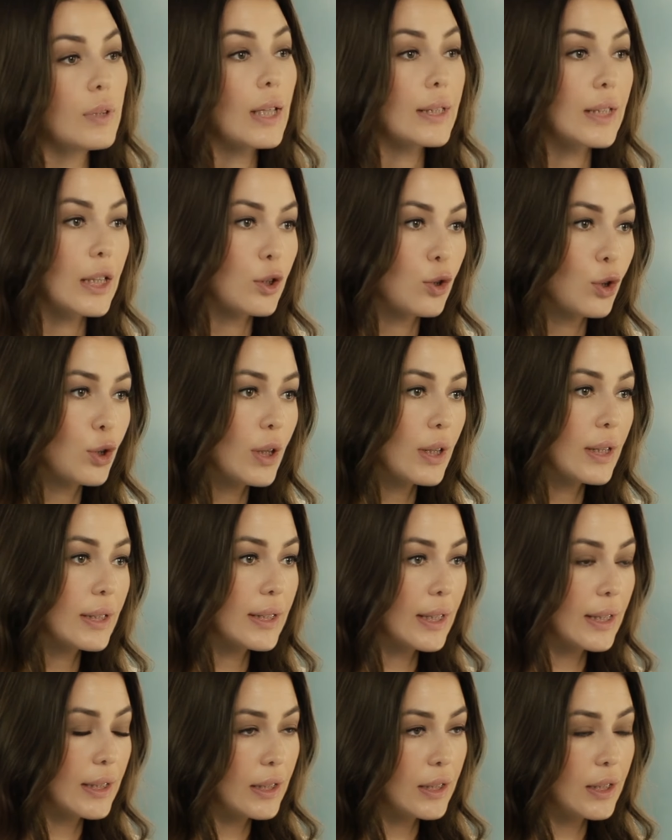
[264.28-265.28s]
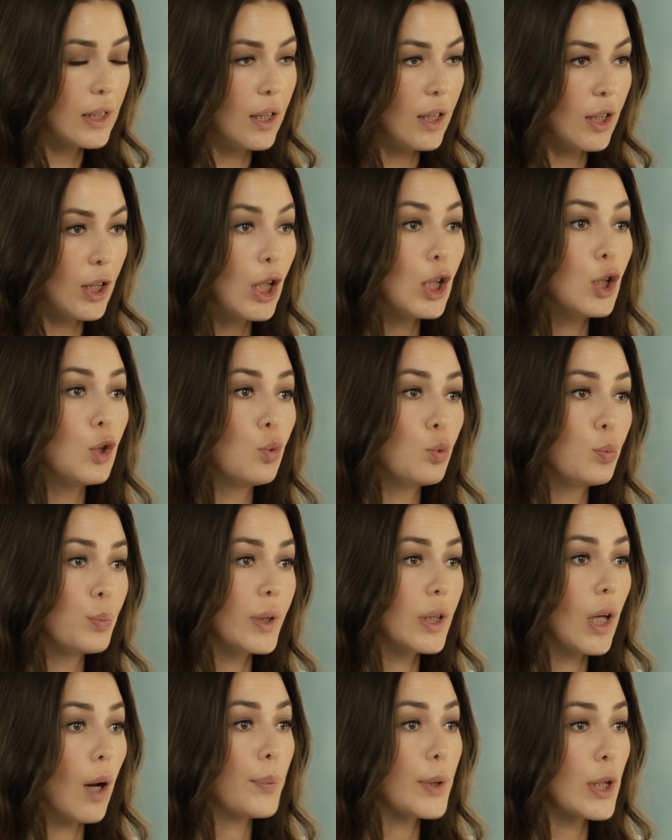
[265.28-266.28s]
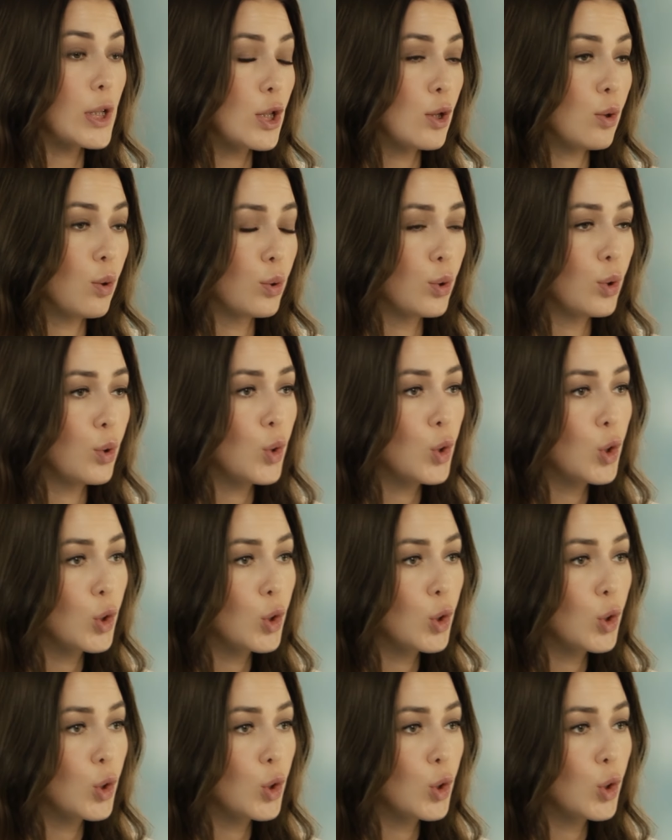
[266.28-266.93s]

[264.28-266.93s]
Когда кто-то из родителей не любит определенную